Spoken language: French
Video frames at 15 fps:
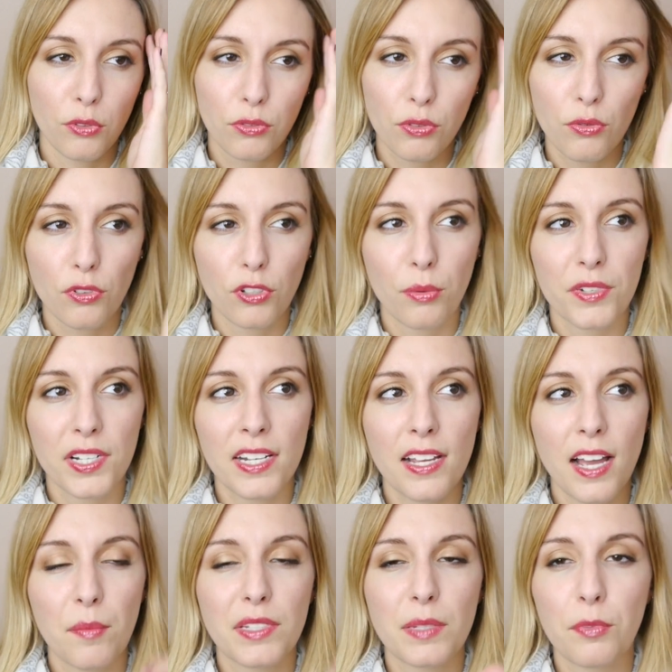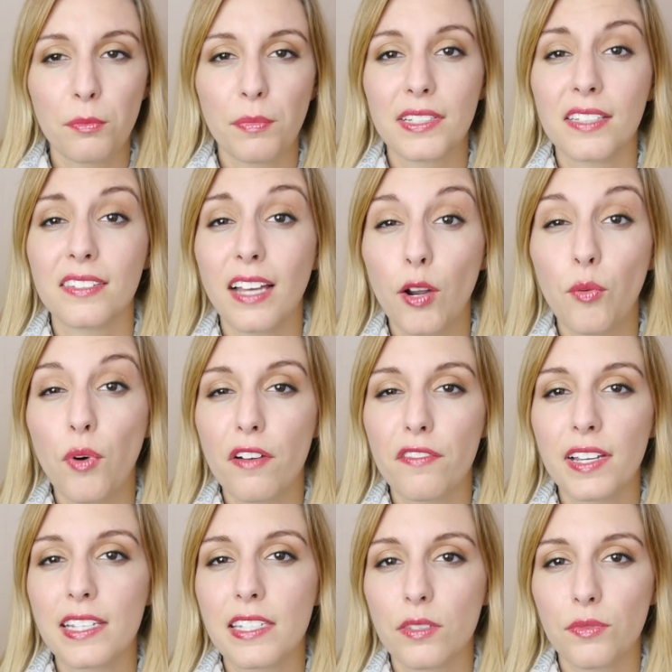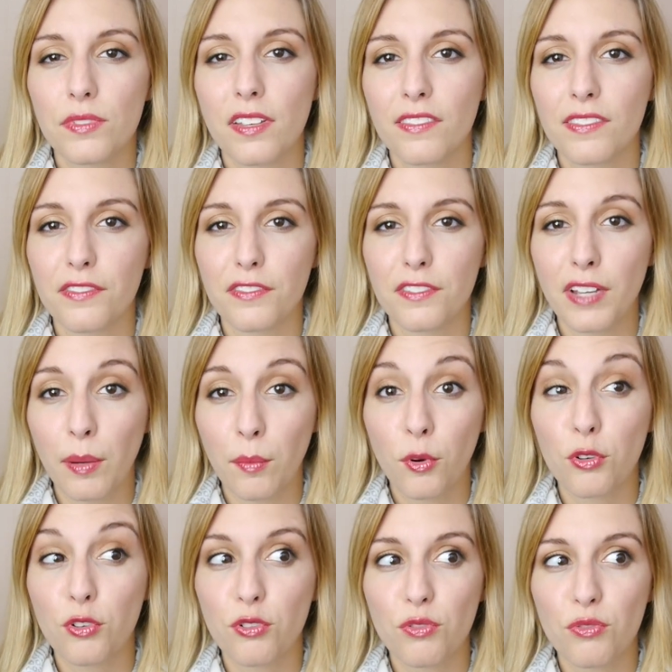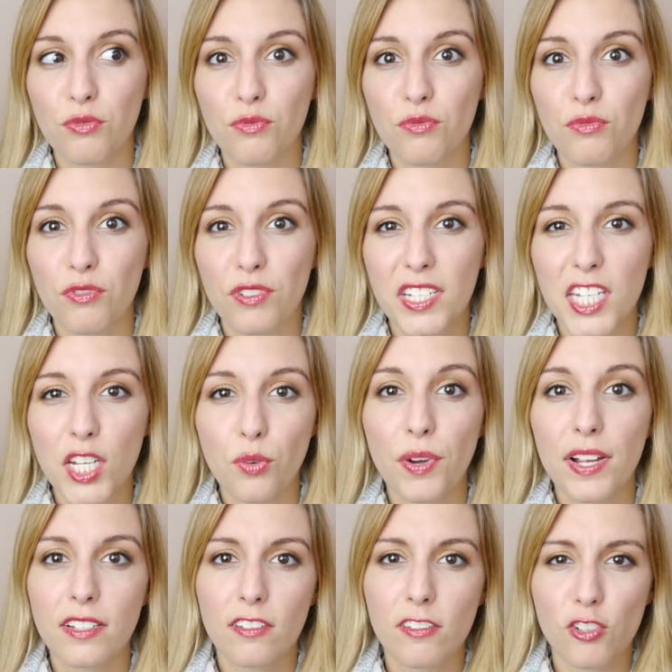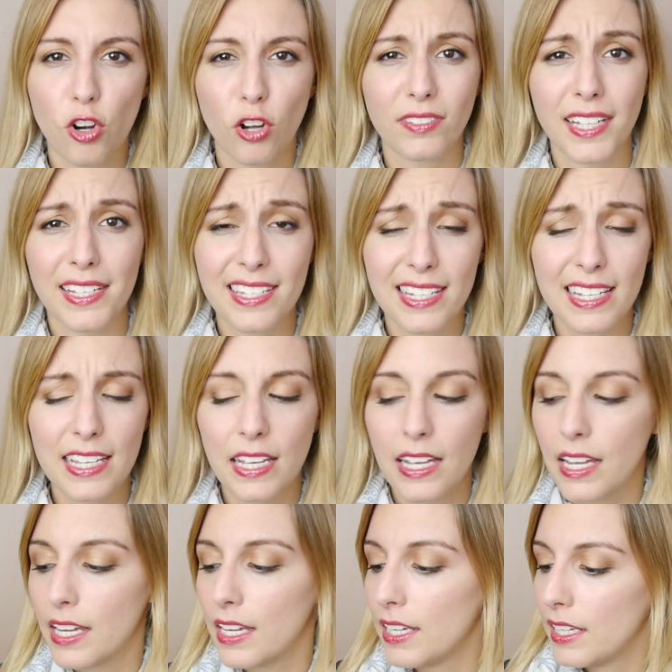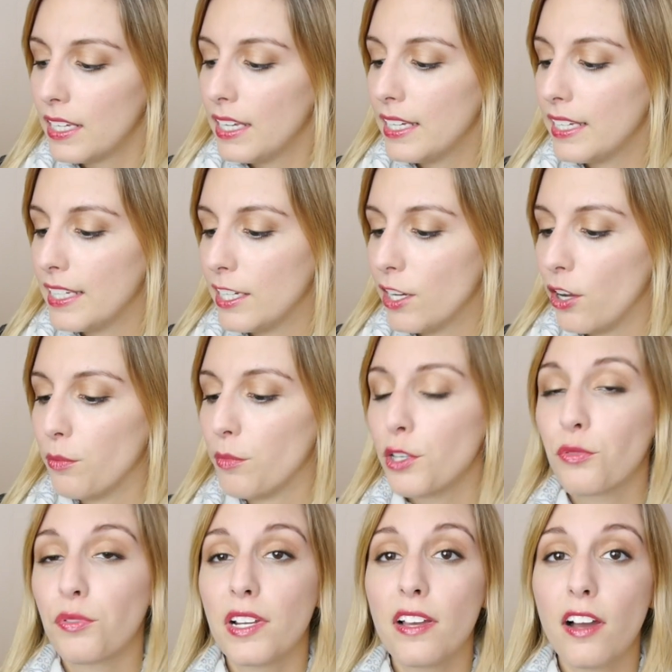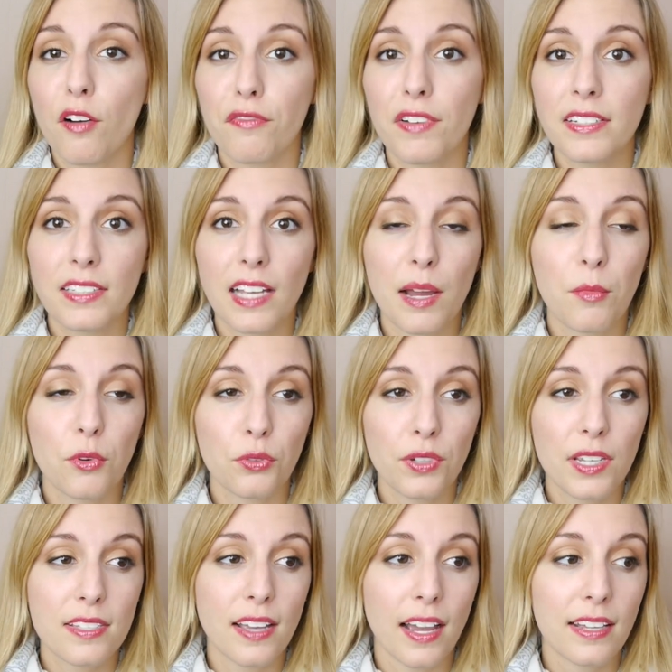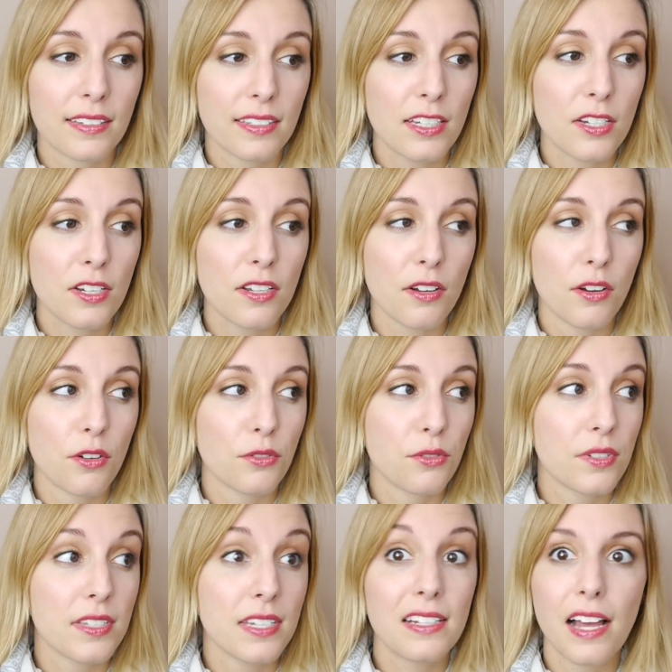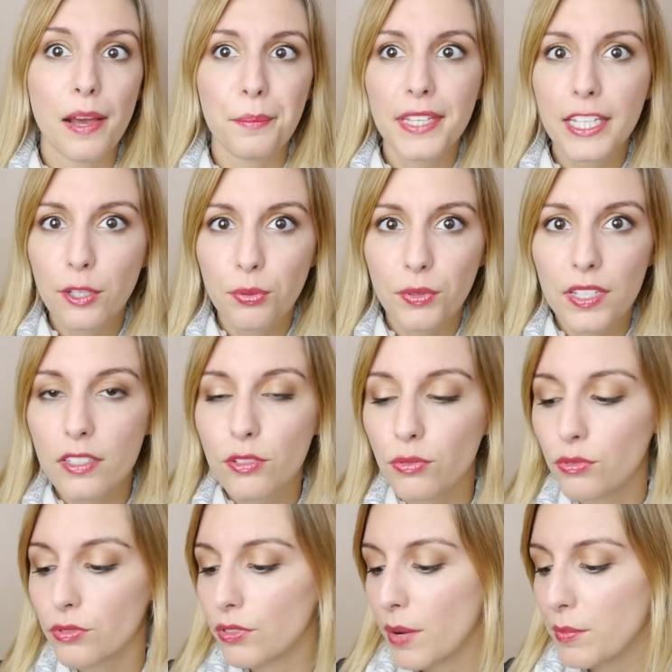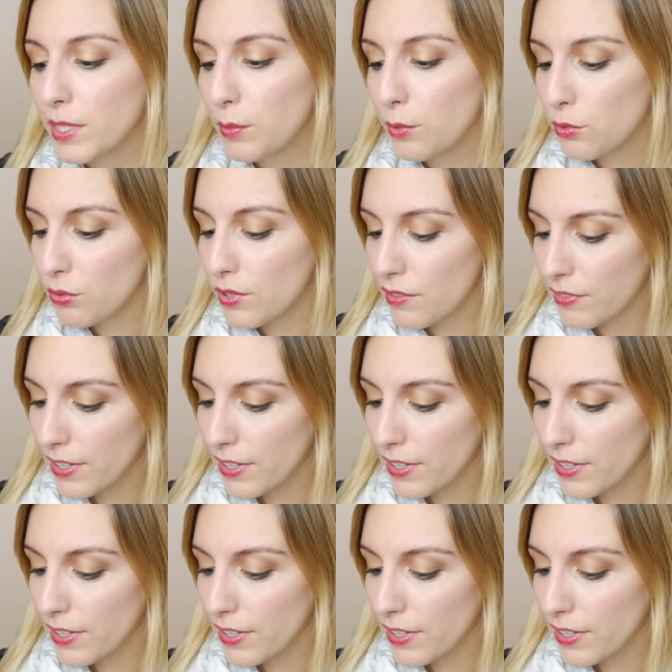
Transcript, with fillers: de manteau où on est obligé un petit peu de mettre des talons avec, sinon ça fait vraiment une silhouette genre tassée. Et euh, moi je voulais en fait un manteau qui s'arrêtait du style à mi-cuisse ou un petit peu sous